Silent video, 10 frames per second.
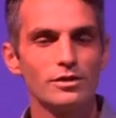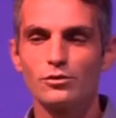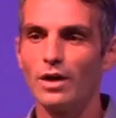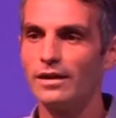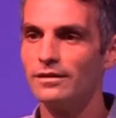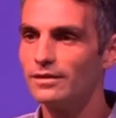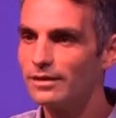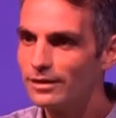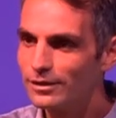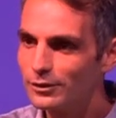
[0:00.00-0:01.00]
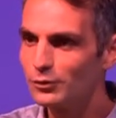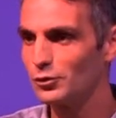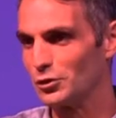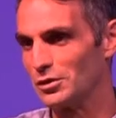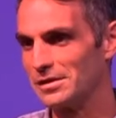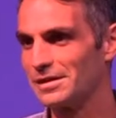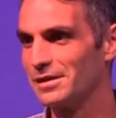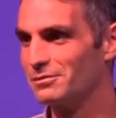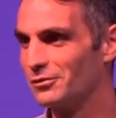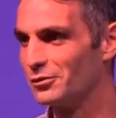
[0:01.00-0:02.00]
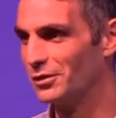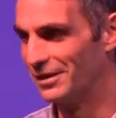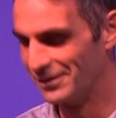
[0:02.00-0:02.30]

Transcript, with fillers: die so ein Durchschnittsleben führen.